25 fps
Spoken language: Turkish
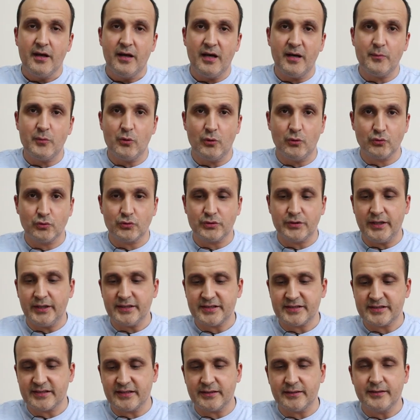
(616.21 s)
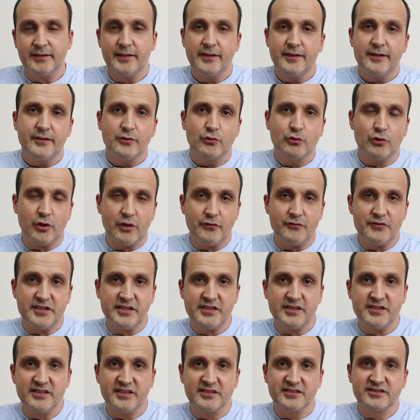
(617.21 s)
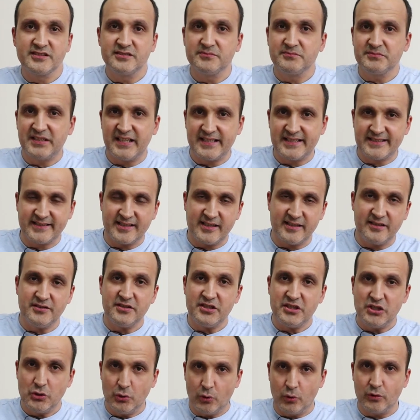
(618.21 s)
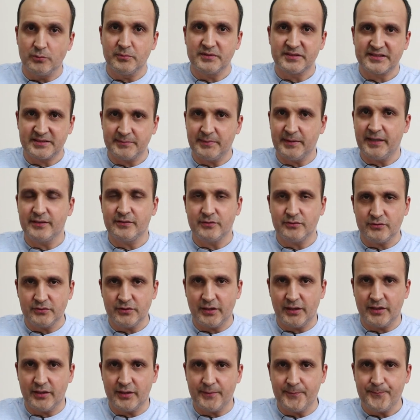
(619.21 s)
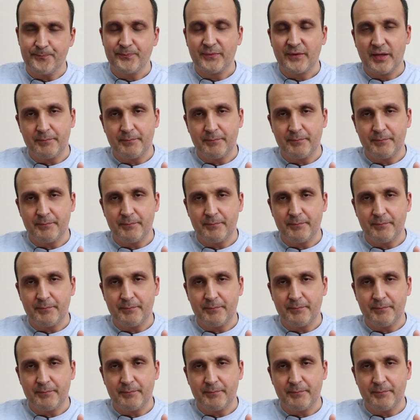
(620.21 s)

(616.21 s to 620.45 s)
Ama onu da işte Huawei'nin yazılım desteğinin iyi olması ben yani